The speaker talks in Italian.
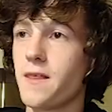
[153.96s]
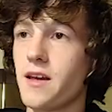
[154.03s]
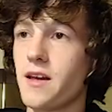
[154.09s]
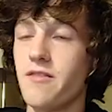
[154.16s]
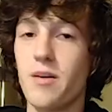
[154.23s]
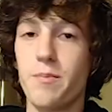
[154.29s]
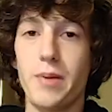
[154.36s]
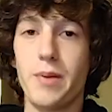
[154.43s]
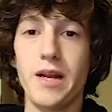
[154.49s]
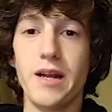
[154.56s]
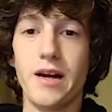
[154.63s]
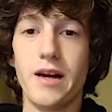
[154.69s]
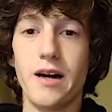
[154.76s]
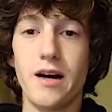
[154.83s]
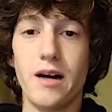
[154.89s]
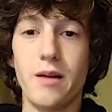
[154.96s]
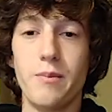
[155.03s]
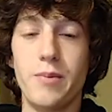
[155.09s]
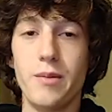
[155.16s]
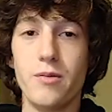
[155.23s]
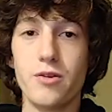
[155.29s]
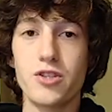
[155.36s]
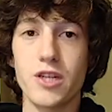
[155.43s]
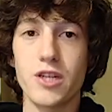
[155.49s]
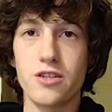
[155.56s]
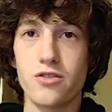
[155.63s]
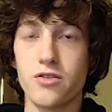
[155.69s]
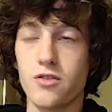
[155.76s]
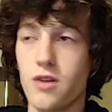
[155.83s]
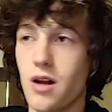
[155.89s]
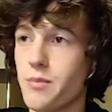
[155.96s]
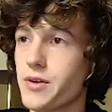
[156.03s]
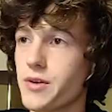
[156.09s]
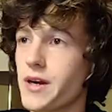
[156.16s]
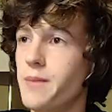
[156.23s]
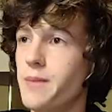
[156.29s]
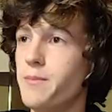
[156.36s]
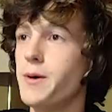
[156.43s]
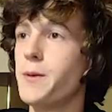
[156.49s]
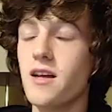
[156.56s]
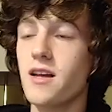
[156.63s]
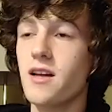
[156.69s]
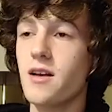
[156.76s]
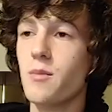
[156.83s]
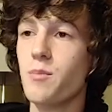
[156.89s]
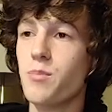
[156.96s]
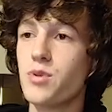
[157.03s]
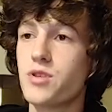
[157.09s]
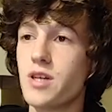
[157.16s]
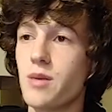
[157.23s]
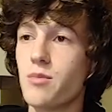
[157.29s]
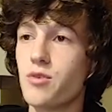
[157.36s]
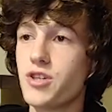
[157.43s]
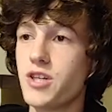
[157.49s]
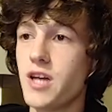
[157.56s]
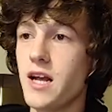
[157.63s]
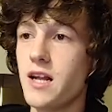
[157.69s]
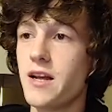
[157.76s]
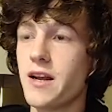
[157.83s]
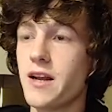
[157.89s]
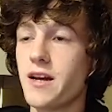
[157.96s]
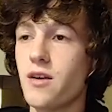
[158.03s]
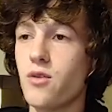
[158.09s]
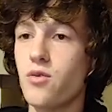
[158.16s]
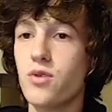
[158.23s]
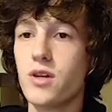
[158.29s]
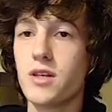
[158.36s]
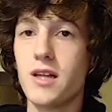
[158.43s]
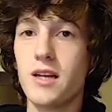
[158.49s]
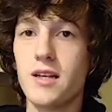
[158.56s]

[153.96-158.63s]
che vi apparirà al primo accesso al programma. Possiamo scegliere una delle